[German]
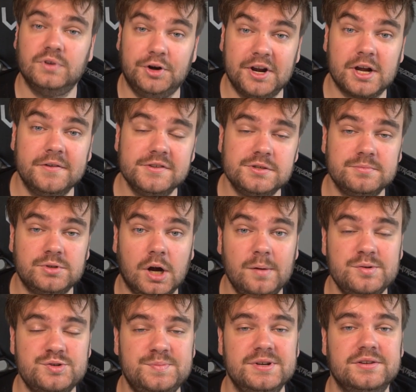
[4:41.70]
Und dann kommen wir zum
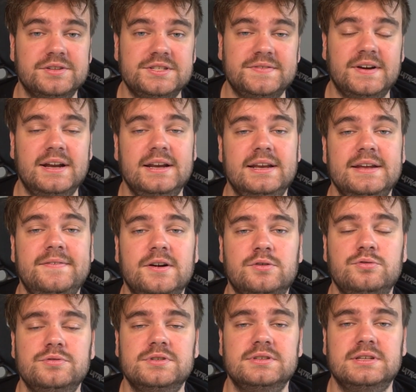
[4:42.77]
Topspiel und zwar
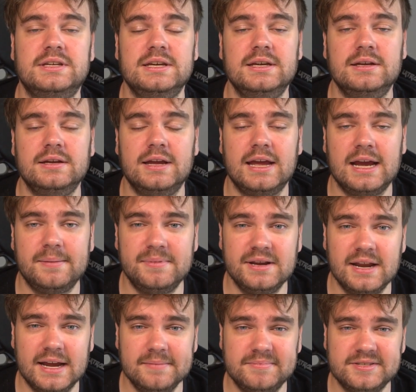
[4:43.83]
Leverkusen gegen RB
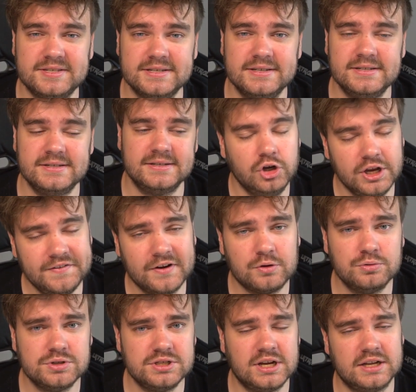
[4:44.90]
Leipzig.
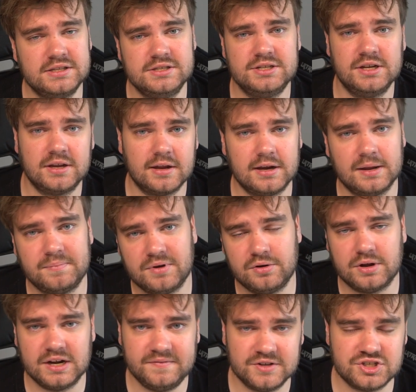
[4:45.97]
Leverkusen hat sich ja gegen Gladbach
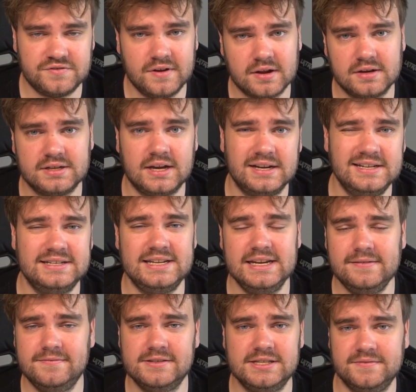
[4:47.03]
noch etwas schwer getan. Die
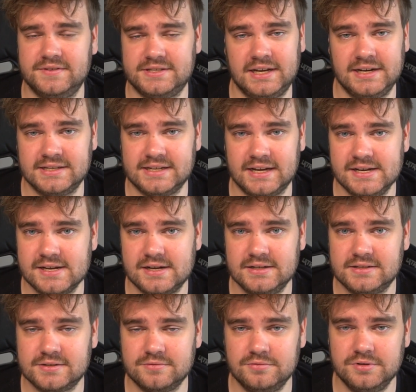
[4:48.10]
Defensive ist alles andere
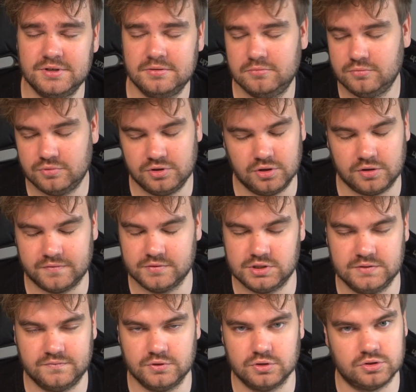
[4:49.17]
als gut. Die
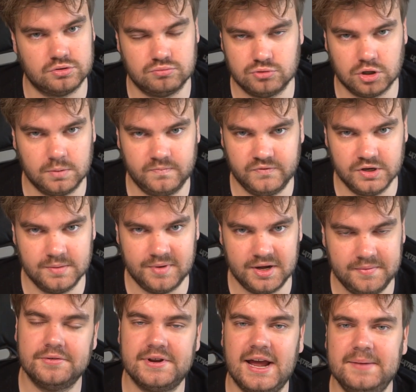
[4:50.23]
Offensive ist top wie
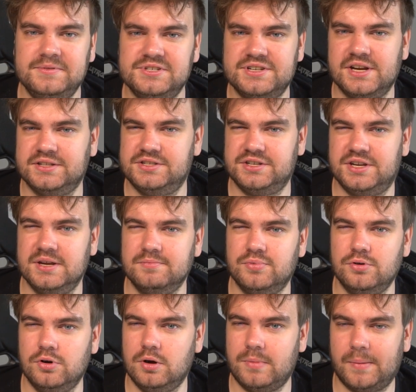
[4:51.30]
immer. Und Leipzig hat sich gegen
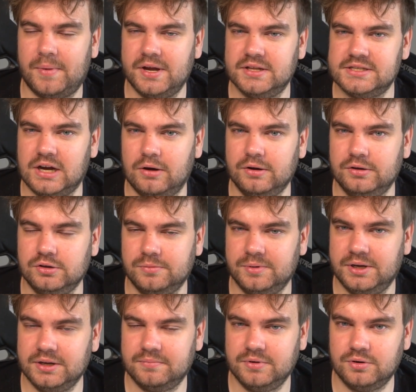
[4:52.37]
Bochum aber jetzt auch nicht
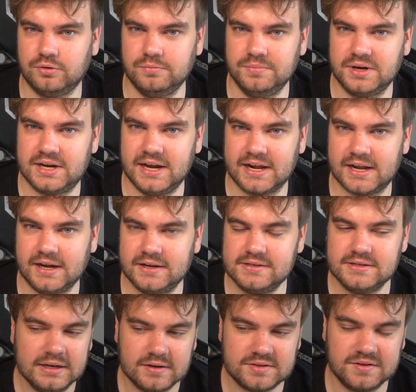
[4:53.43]
unbedingt mit Ruhm
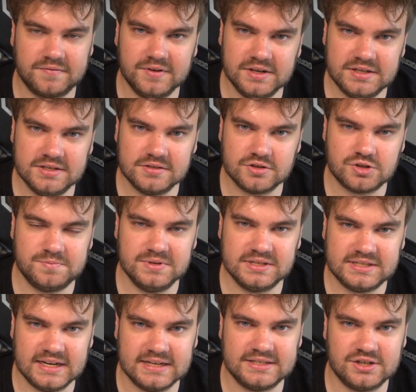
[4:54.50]
bekleckert. Deswegen finde ich dieses Spiel
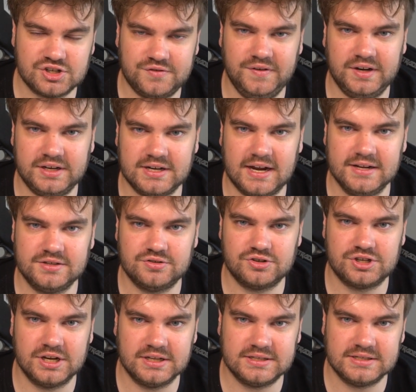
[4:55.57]
sehr, sehr schwierig
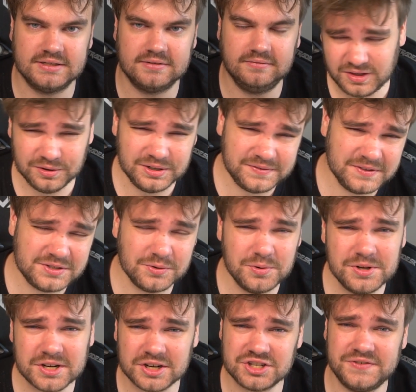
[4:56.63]
einzuschätzen. Und ich finde es
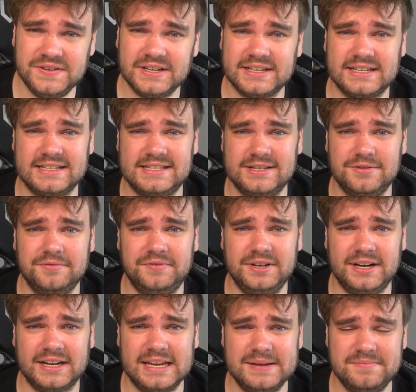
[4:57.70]
ultra schwierig, jetzt hier irgendwie
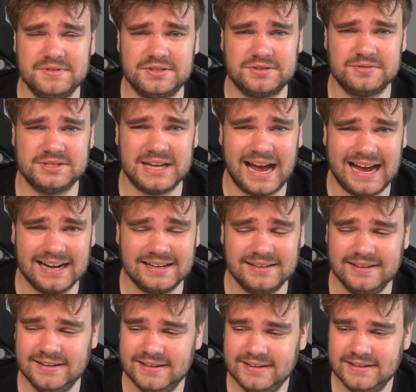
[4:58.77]
ein Ergebnis zu
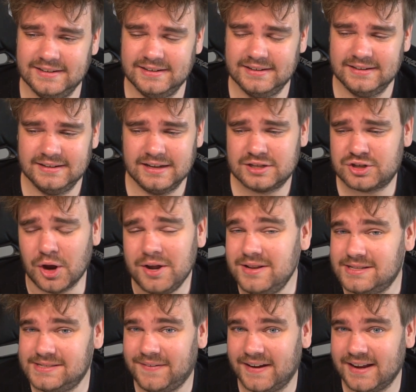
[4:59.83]
sagen. Es könnte
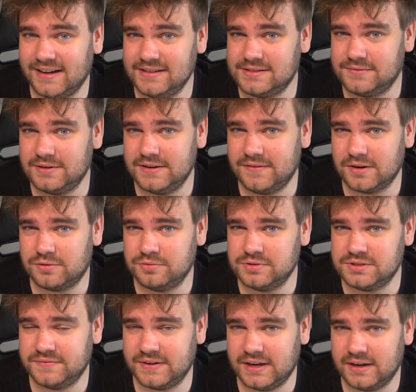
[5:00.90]
ein 2-1 für
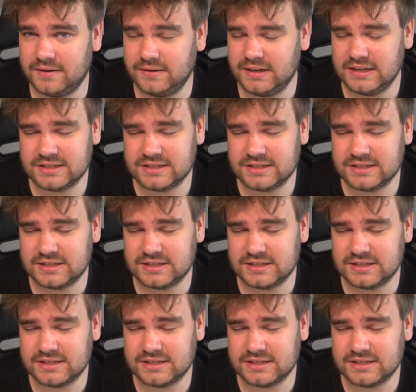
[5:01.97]
Leverkusen werden.